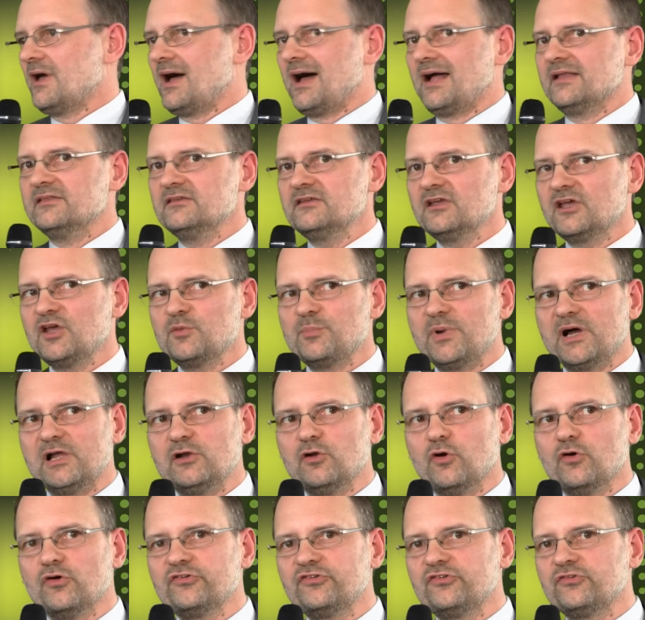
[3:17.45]
Andere
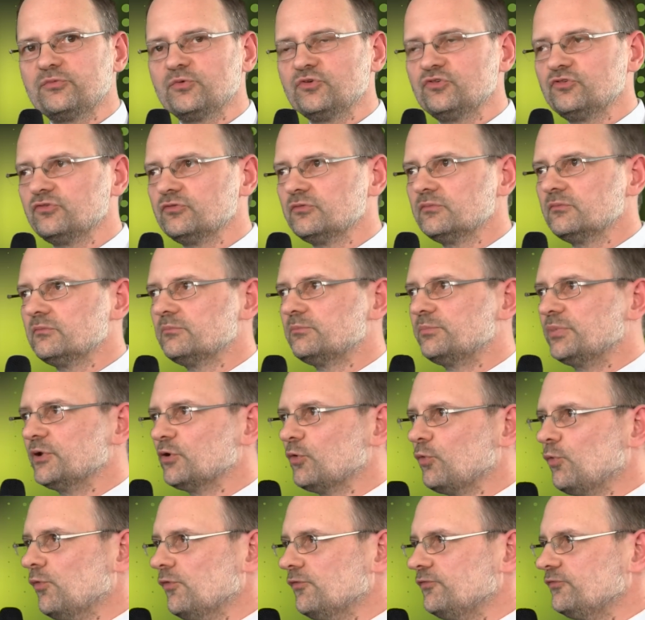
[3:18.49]
Balance zwischen
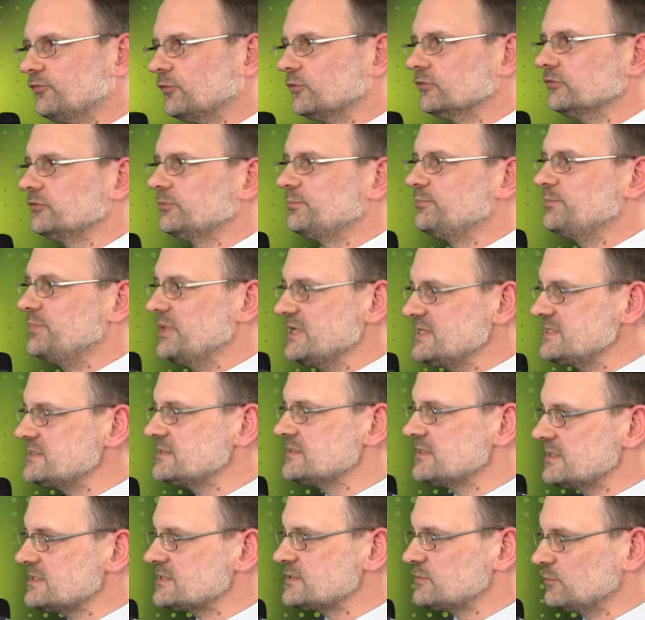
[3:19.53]
Beruf und
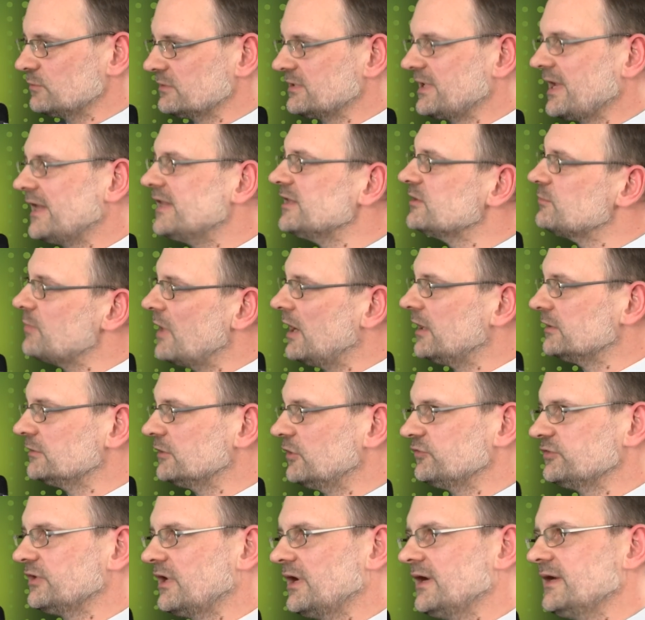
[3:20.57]
Business und Geld machen
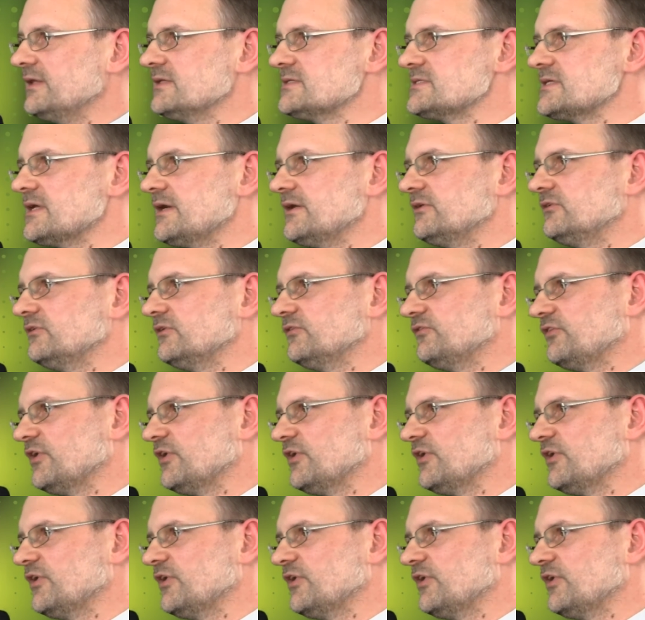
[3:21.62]
auf der einen Seite,